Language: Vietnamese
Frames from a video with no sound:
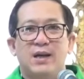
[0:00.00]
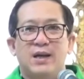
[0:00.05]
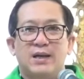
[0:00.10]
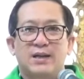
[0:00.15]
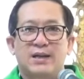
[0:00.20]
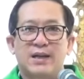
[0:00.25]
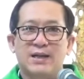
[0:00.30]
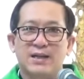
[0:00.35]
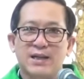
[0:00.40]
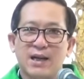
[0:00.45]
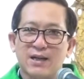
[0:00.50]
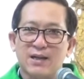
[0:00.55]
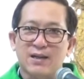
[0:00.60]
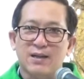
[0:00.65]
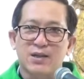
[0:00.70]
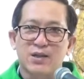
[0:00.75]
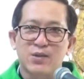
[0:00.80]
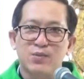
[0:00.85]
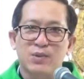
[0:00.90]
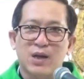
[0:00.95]
Cái cách
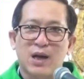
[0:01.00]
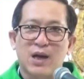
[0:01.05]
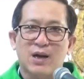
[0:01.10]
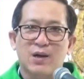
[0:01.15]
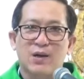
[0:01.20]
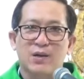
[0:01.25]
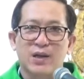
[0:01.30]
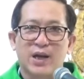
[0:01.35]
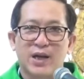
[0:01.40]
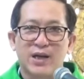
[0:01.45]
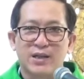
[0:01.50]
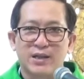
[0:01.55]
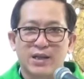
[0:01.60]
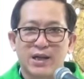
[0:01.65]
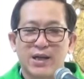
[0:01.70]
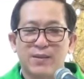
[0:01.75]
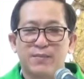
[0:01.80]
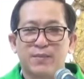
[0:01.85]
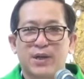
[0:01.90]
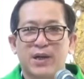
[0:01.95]
chúng ta có thể
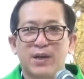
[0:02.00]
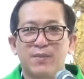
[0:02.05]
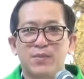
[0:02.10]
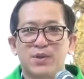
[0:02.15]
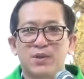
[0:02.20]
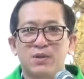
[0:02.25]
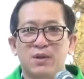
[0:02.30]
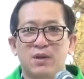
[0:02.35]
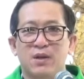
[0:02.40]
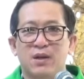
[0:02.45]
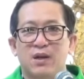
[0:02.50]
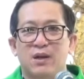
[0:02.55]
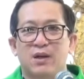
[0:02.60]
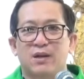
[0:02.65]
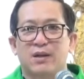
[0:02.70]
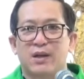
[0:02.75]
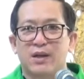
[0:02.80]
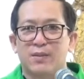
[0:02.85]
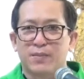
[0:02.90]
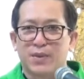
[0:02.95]
tìm kiếm
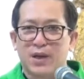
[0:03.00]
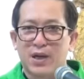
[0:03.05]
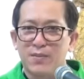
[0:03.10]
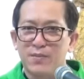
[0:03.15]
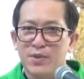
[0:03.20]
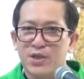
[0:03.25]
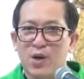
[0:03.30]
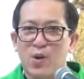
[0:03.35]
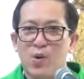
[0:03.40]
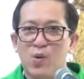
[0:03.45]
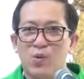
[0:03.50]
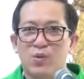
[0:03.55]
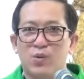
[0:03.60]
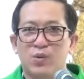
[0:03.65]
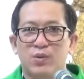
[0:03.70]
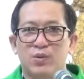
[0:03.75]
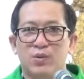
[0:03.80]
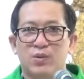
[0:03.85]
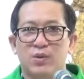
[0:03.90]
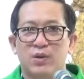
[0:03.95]
tìm kiếm xấu,
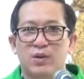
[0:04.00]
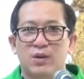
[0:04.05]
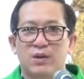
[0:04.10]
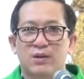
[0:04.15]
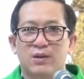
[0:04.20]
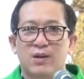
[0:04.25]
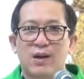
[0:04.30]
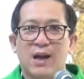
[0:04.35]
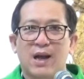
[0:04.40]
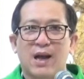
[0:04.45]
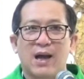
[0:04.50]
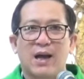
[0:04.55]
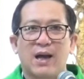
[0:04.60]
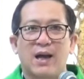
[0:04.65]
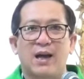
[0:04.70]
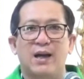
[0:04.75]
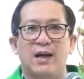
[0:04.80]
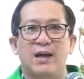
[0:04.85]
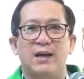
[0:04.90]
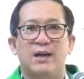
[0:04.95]
đó
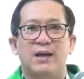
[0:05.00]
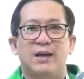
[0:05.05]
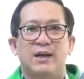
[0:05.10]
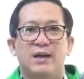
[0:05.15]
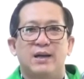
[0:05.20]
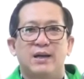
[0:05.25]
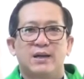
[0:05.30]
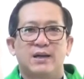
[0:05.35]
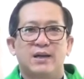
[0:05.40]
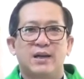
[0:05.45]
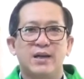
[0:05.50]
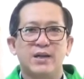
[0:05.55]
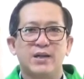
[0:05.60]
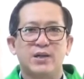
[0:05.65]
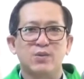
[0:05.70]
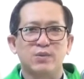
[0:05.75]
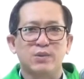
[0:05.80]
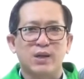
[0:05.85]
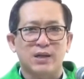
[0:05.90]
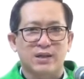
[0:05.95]
là khi
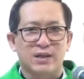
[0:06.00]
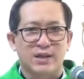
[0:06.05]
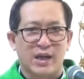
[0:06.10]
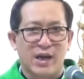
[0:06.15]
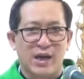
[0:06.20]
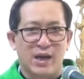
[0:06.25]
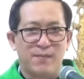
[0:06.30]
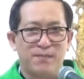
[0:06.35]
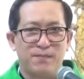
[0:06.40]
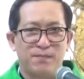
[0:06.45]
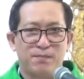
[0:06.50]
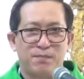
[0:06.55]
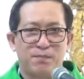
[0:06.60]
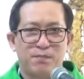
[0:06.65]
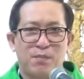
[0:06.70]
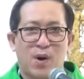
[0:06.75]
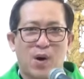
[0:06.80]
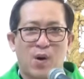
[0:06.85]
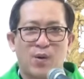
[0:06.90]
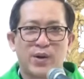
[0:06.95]
chúng ta tìm
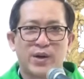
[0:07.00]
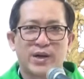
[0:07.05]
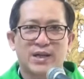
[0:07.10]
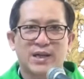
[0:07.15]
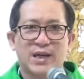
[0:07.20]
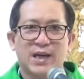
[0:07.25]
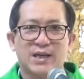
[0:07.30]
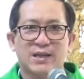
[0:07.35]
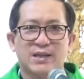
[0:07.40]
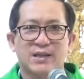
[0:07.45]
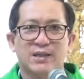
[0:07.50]
mọi cách